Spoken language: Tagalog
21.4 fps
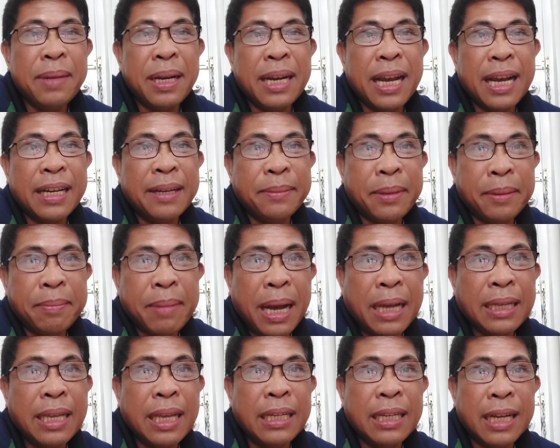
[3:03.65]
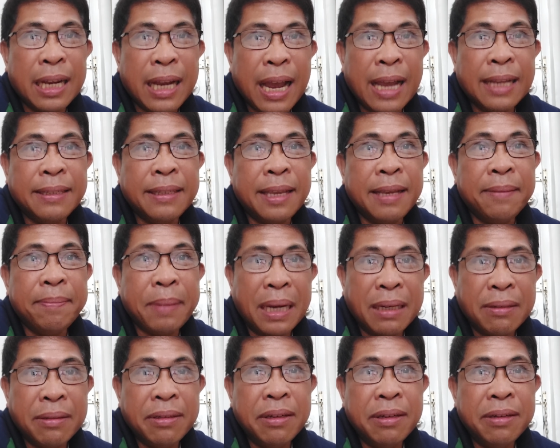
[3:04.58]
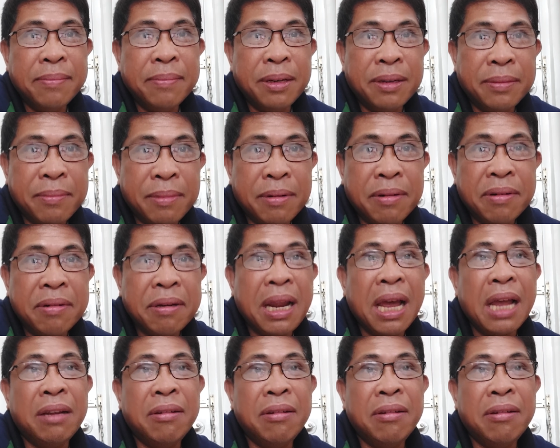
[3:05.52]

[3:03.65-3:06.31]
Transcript: mga kababayan ng ating Pangulong Bongbong,